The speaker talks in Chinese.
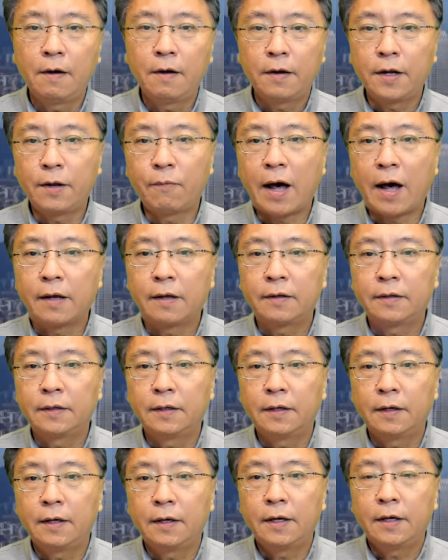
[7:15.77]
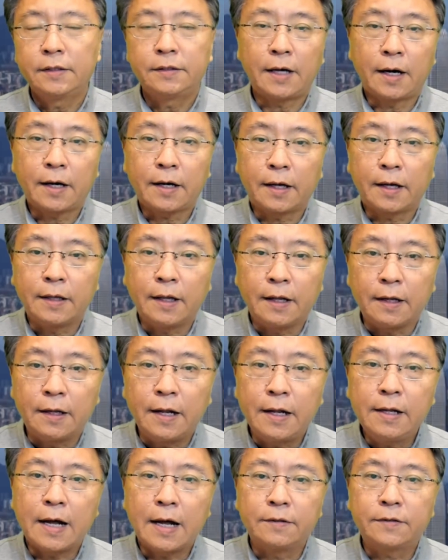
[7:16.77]
另外，香港也
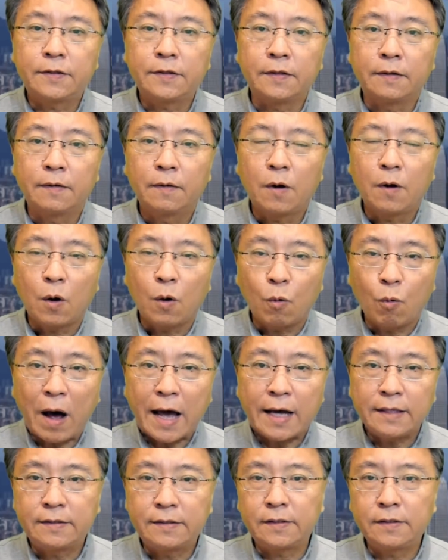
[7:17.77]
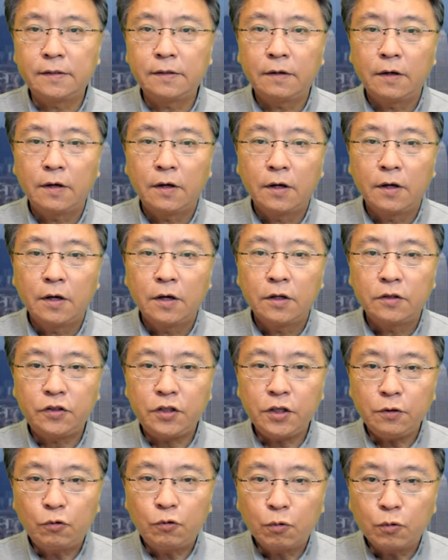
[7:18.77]
仍然是外资
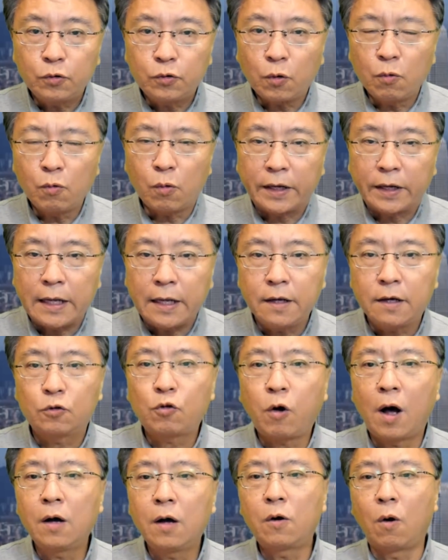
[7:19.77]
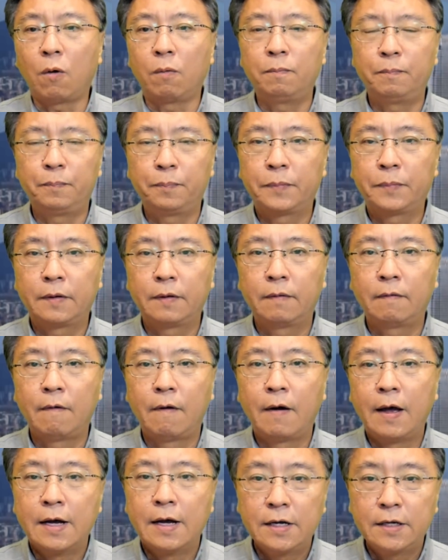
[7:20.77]
进出中国的一个窗口。
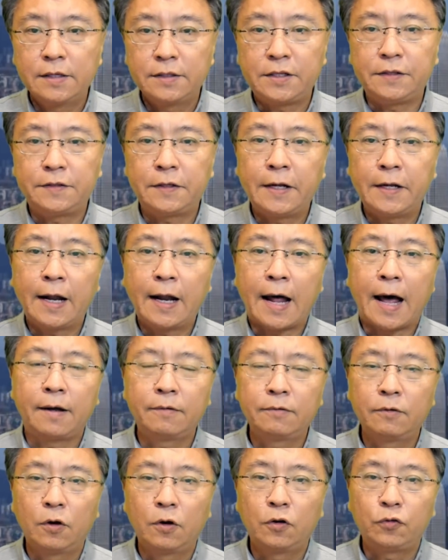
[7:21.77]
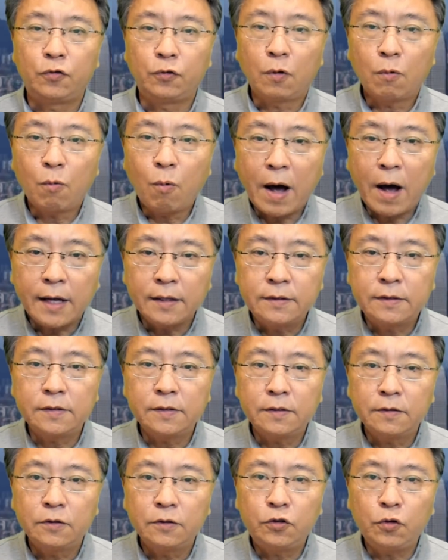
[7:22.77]
几十年来，许多外
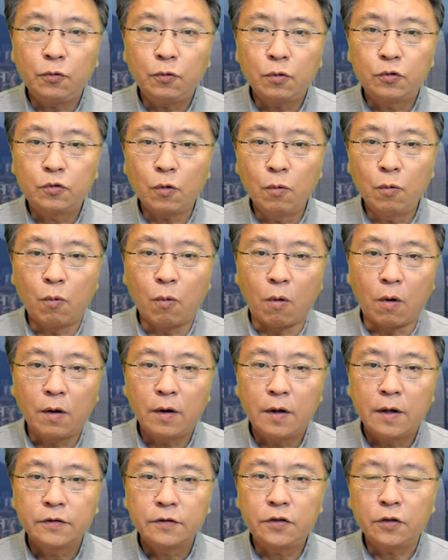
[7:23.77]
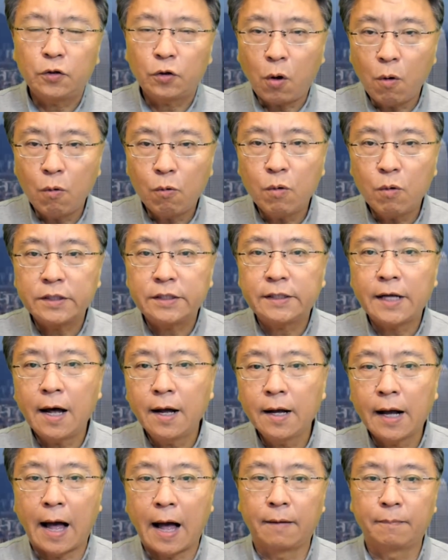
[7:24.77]
资进入中国是透过
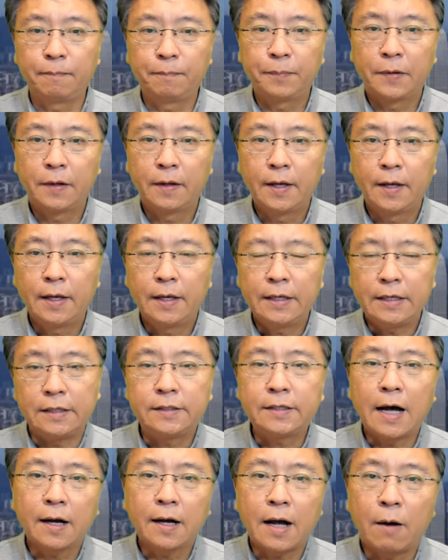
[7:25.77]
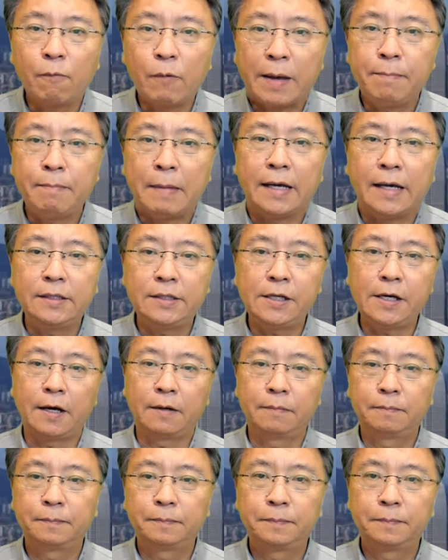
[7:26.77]
香港，以香港为媒介。